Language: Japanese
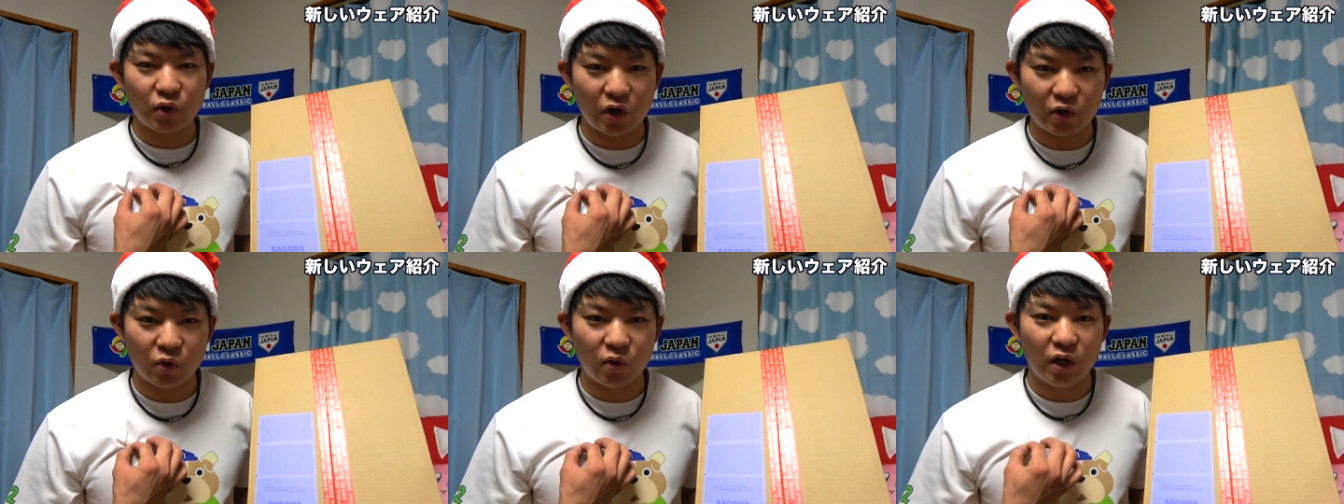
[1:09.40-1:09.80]
と
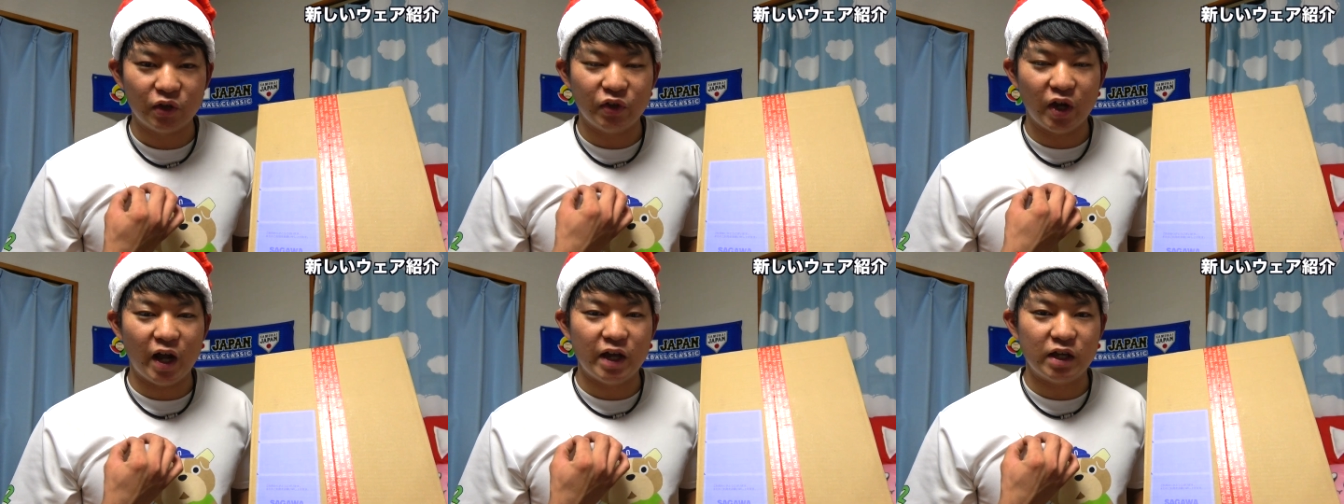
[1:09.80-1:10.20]
かの
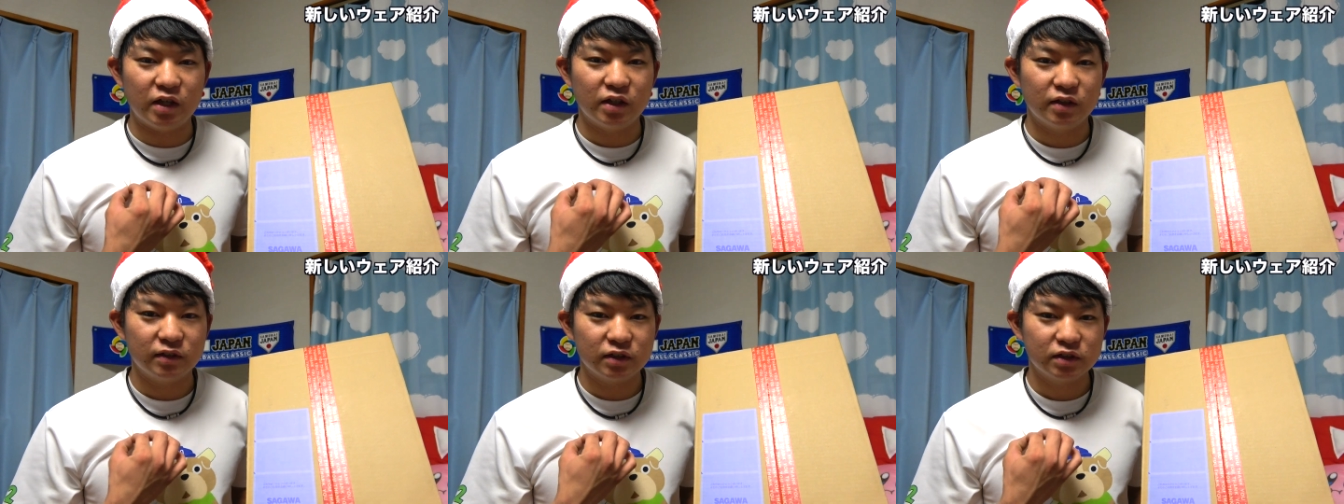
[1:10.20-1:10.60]
あったかい
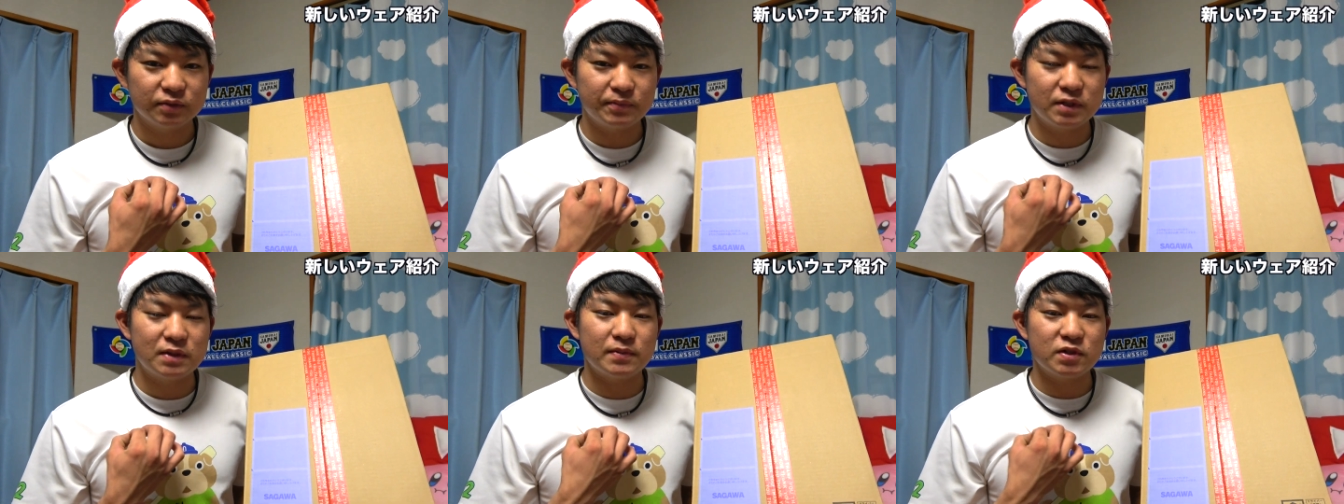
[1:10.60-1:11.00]

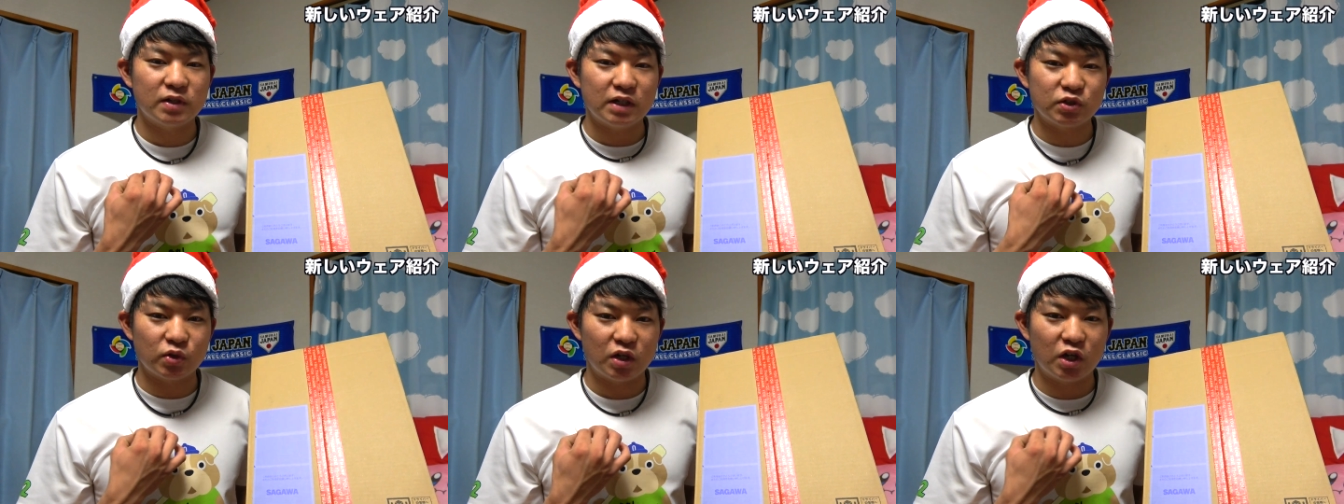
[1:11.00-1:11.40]
ピチピチ
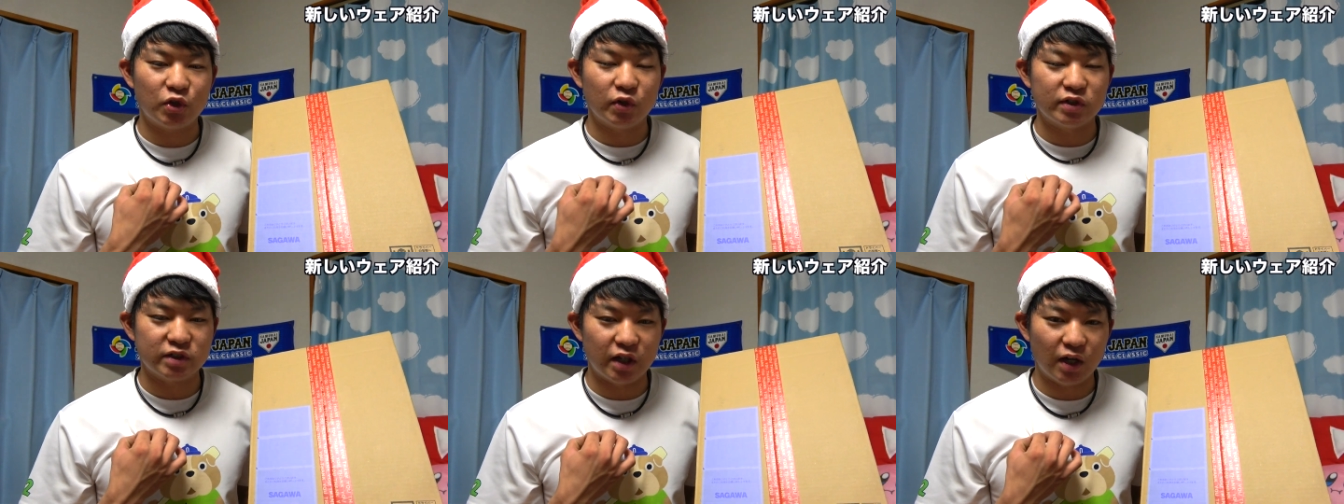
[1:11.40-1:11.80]
のやつを着る
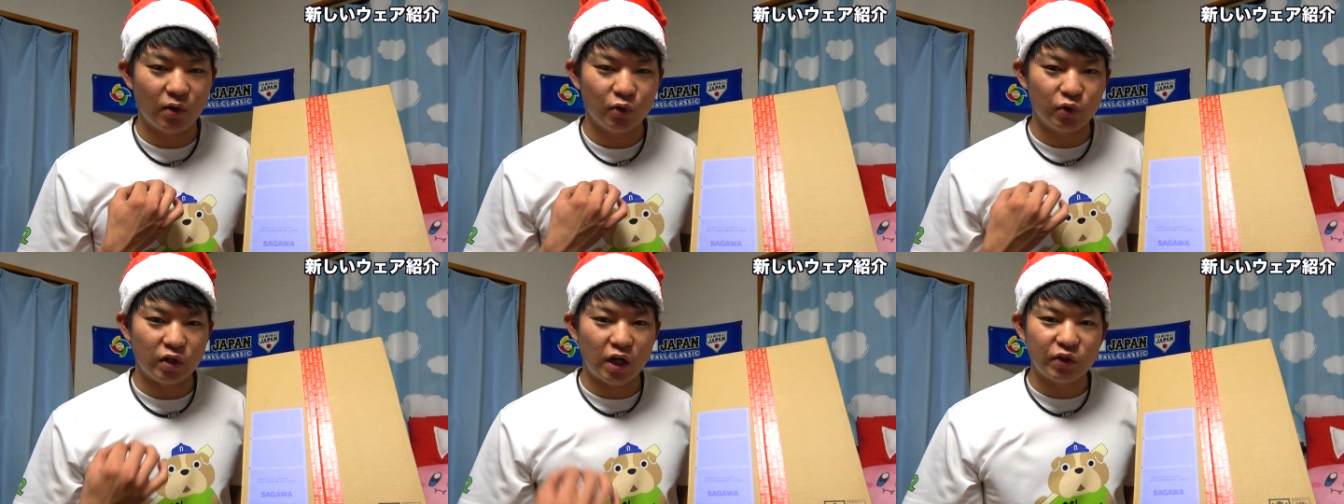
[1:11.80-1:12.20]
とですね
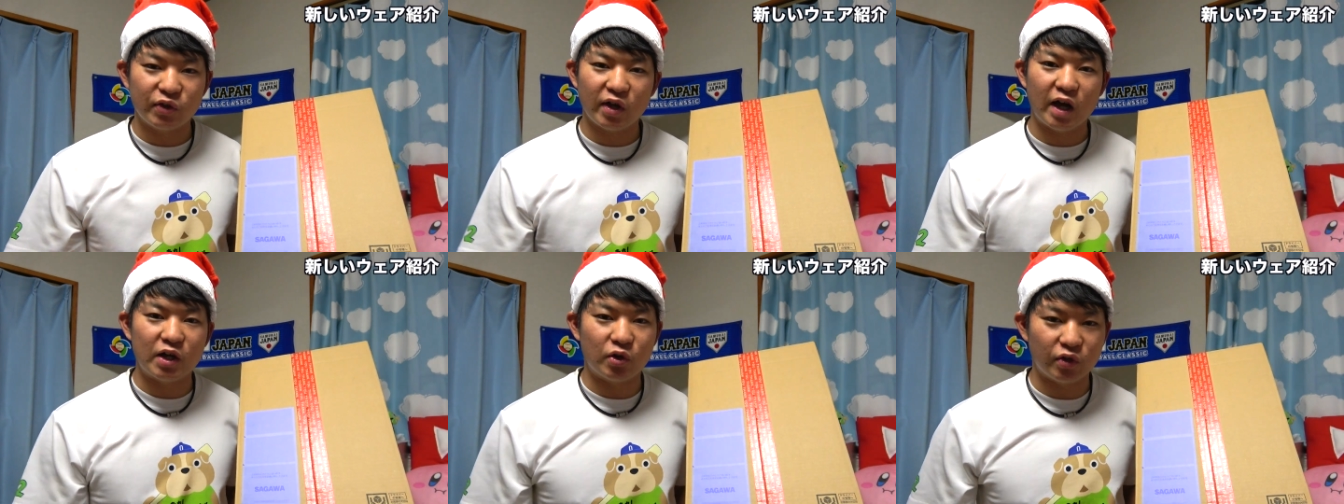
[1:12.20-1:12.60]
本当にあっ
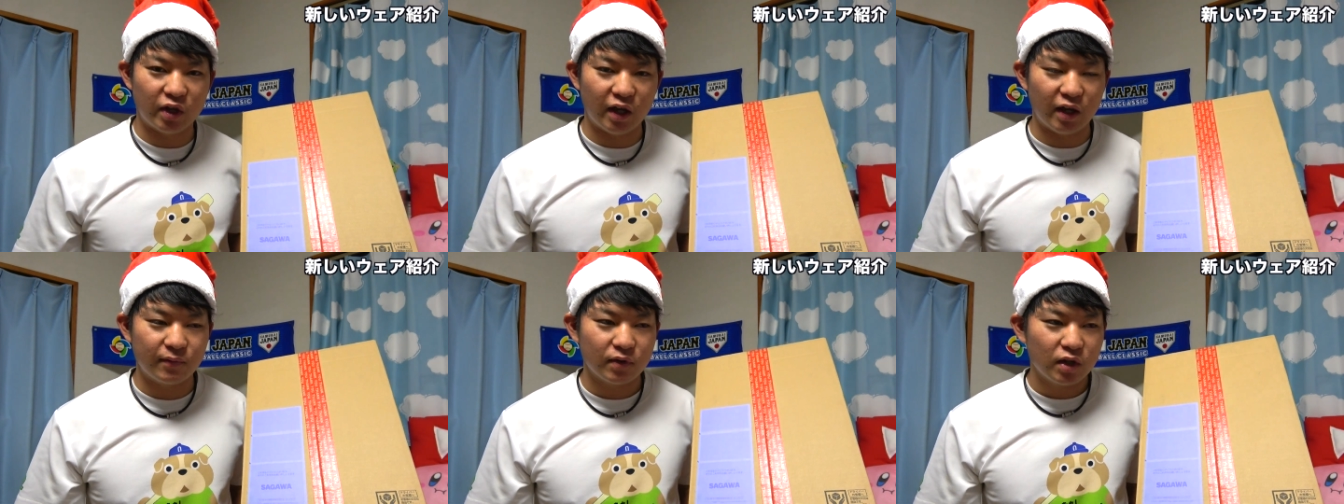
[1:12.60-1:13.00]
たかいの
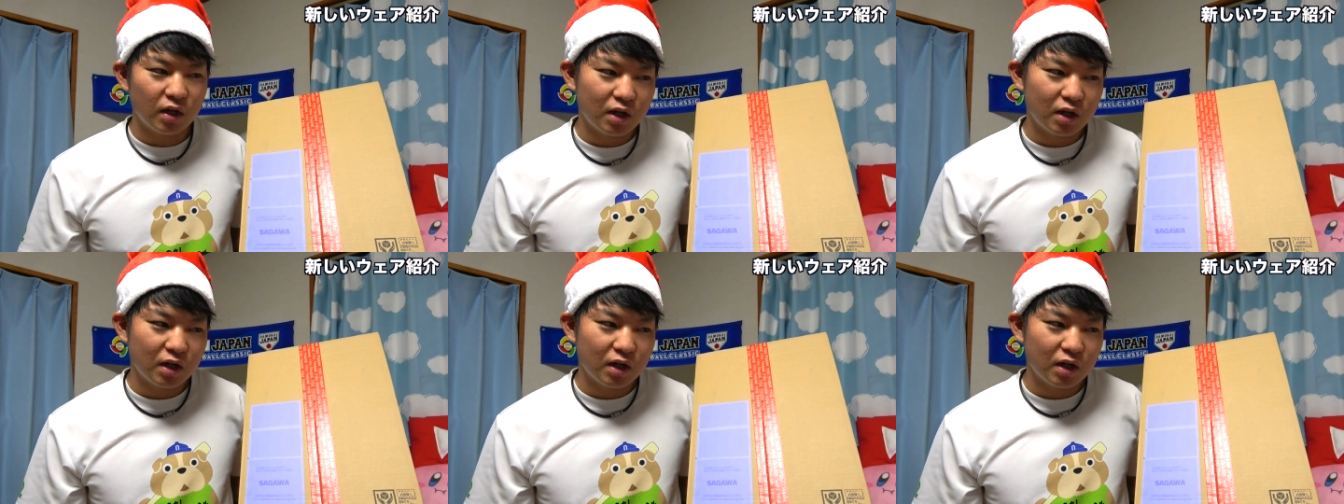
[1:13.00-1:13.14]
で